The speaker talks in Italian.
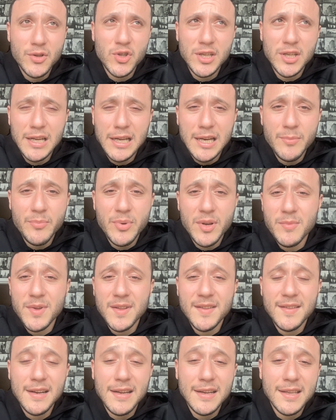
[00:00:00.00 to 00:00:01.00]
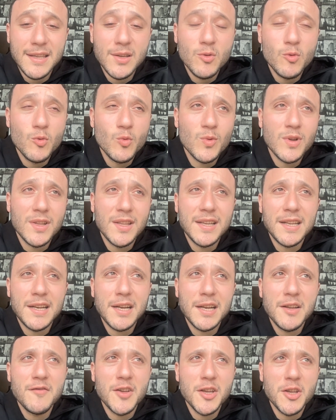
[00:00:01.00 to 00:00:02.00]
In generale permetterà a chiunque di creare